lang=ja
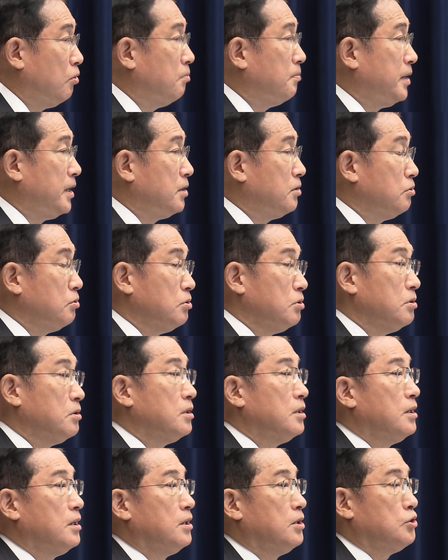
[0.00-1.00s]
岸田総
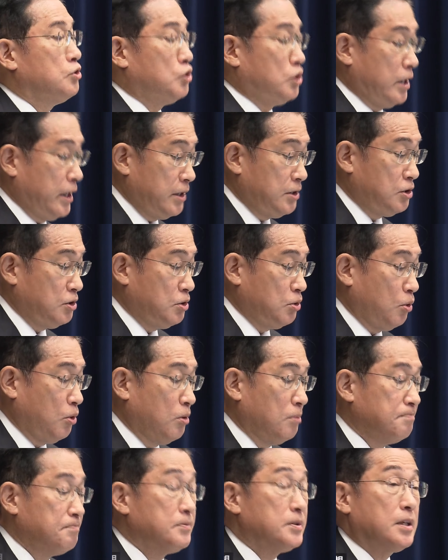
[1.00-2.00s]
理は今日の記者
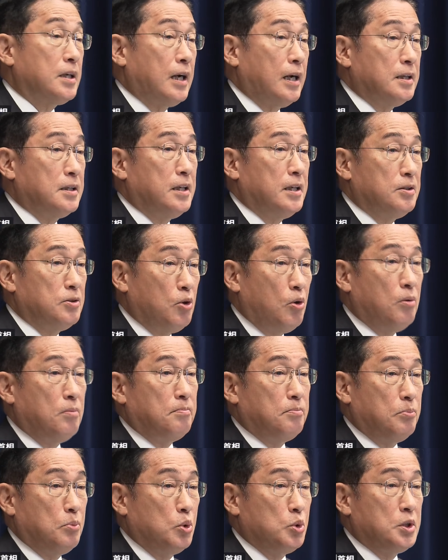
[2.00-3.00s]
会見で、
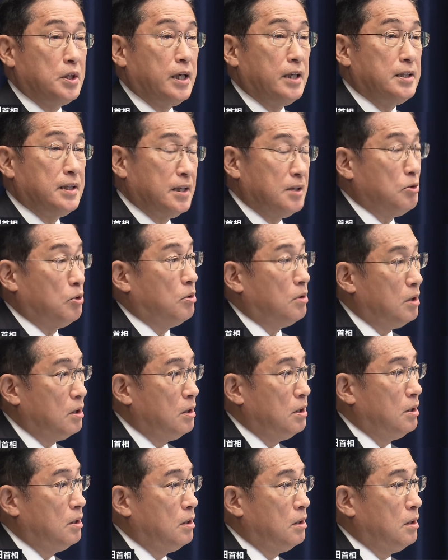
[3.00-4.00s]
来月行わ
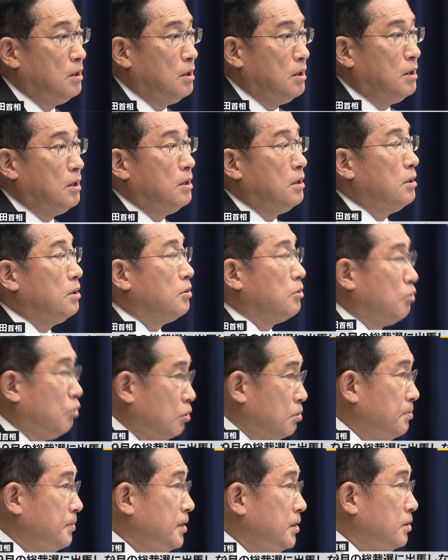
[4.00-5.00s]
れる総裁選
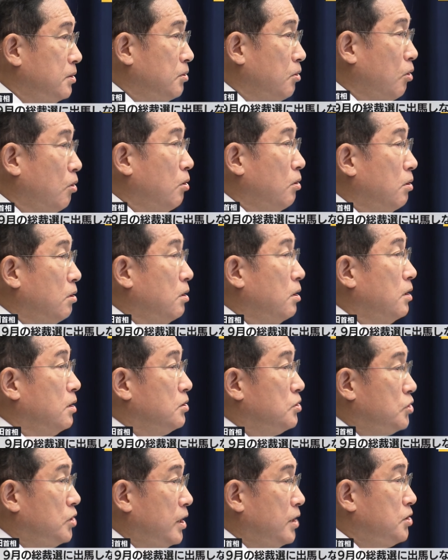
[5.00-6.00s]
に出馬しない意
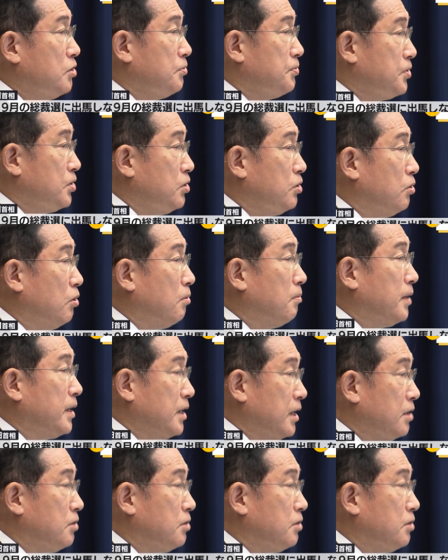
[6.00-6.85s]
向を示しました。